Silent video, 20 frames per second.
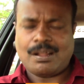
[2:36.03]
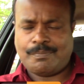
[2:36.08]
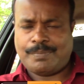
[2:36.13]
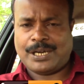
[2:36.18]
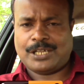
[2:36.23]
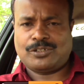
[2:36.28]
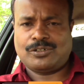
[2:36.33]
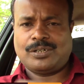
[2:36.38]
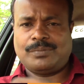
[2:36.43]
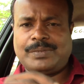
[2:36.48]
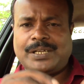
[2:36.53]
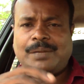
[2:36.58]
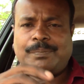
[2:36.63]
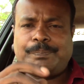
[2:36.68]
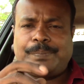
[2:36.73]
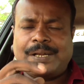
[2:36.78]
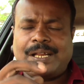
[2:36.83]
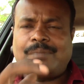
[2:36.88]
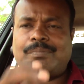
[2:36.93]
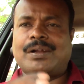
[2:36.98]
படத்தோட
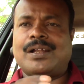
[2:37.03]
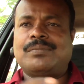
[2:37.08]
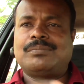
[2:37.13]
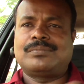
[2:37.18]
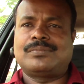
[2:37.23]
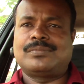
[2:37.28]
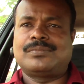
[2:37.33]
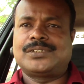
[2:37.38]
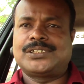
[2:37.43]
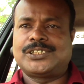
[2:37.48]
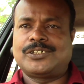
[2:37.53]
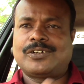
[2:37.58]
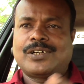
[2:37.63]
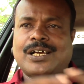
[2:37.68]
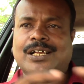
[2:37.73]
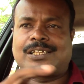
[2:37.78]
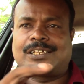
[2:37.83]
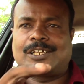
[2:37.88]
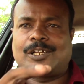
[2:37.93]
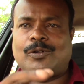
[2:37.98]
மிகப்பெரிய பலம்
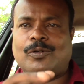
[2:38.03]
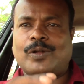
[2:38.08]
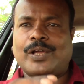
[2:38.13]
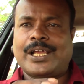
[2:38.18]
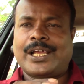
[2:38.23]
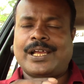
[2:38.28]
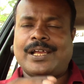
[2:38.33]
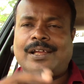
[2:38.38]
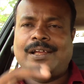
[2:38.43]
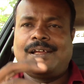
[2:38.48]
சிவகார்த்திகனுடைய